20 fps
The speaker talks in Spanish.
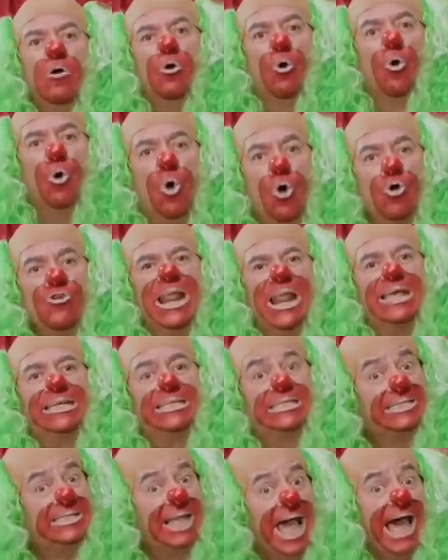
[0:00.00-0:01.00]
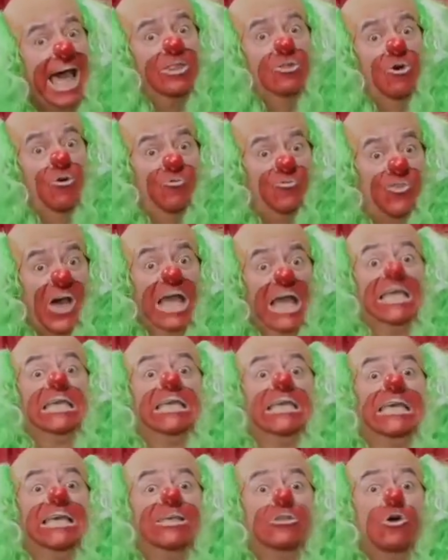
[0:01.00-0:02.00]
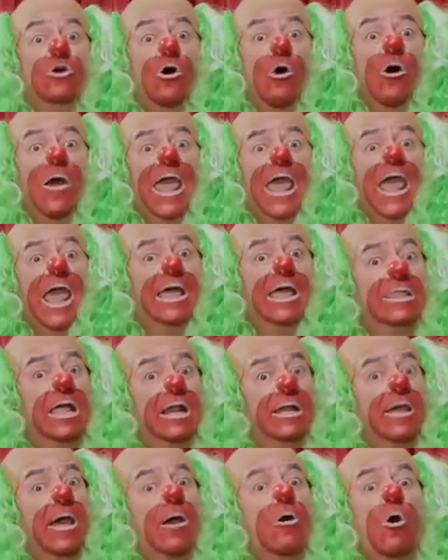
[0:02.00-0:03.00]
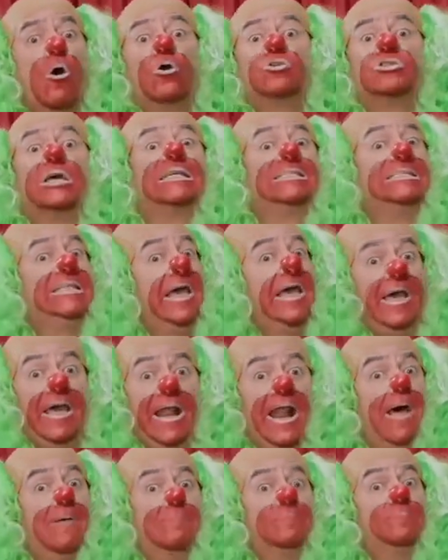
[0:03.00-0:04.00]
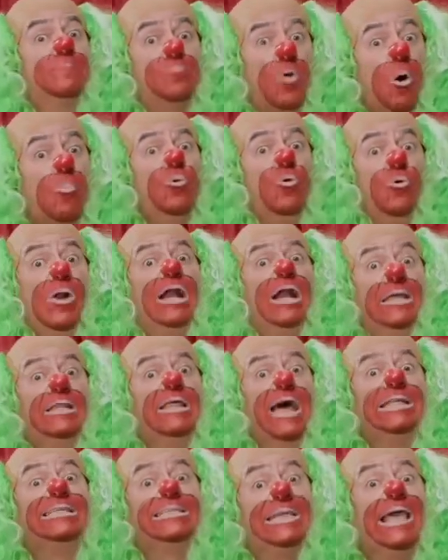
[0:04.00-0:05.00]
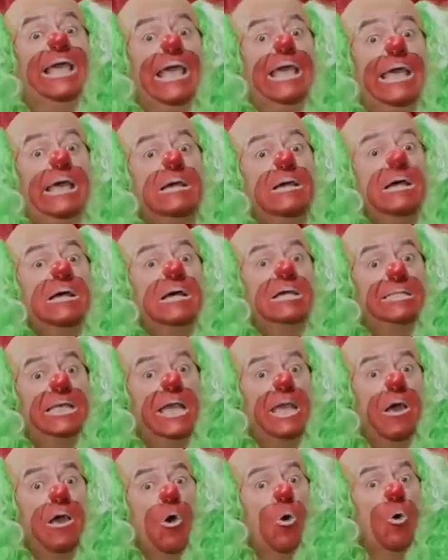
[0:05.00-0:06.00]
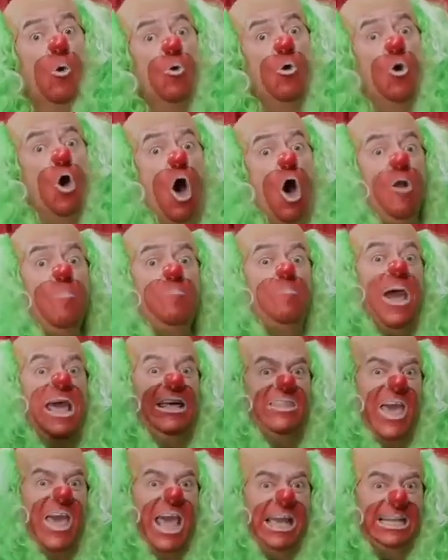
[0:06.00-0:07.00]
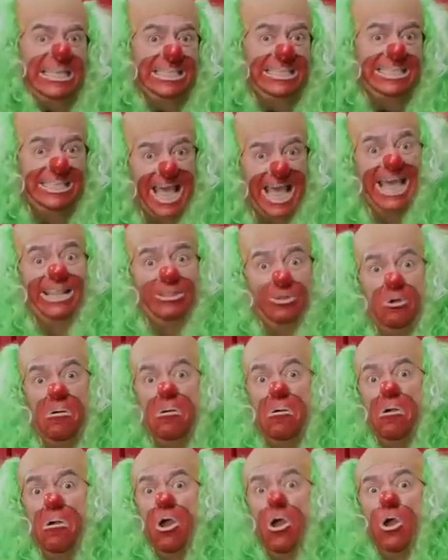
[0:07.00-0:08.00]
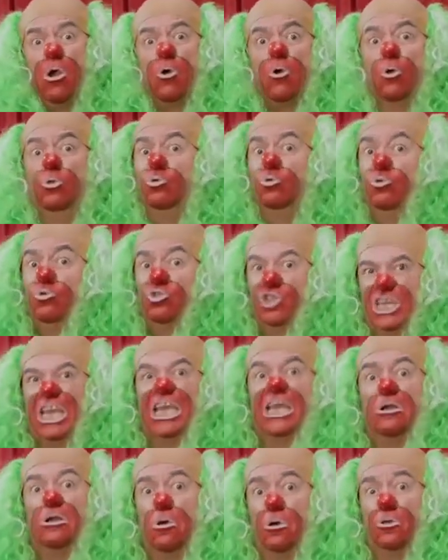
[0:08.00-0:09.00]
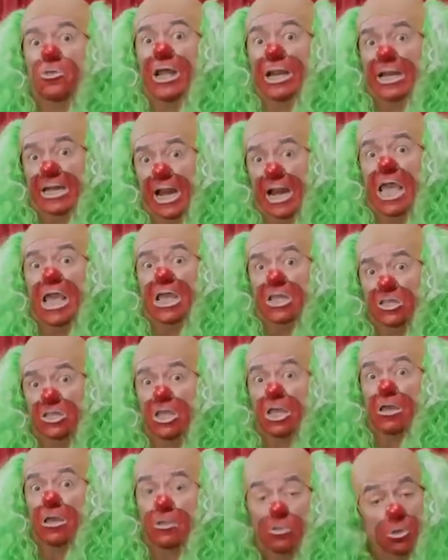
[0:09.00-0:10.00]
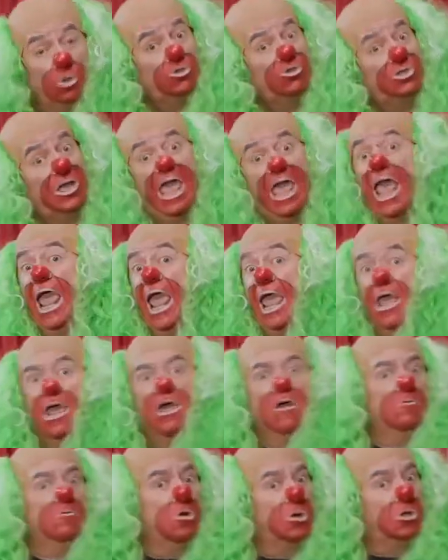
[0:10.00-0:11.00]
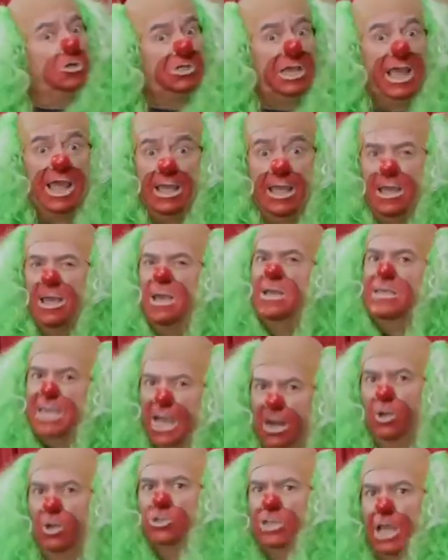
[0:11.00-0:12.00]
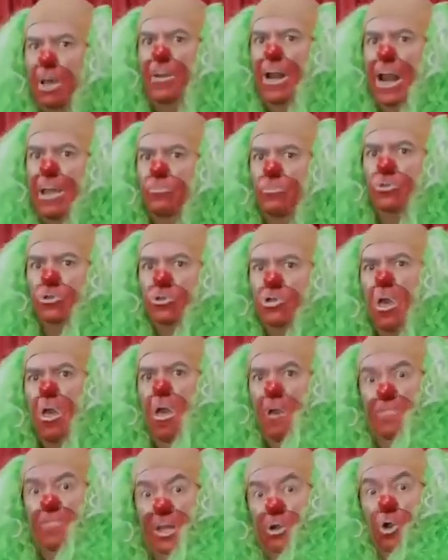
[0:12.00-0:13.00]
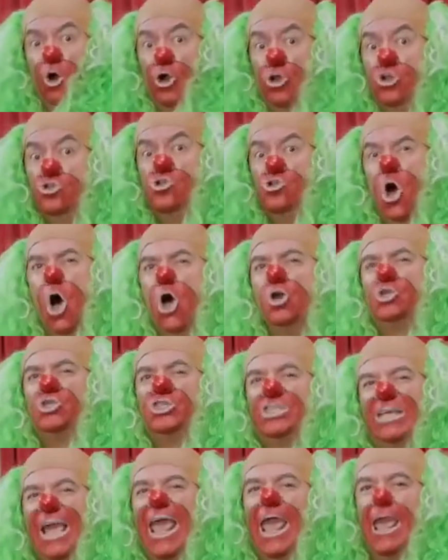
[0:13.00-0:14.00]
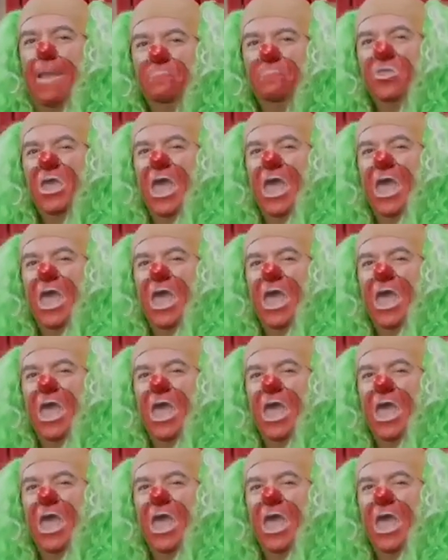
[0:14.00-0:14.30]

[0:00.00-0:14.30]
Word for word: un estado fallido en el que gozas de gran popularidad. Sí, sí, un golpe de estado con un chingo de rating. No sé, no sé, ya lo sabremos. Pero hoy no sé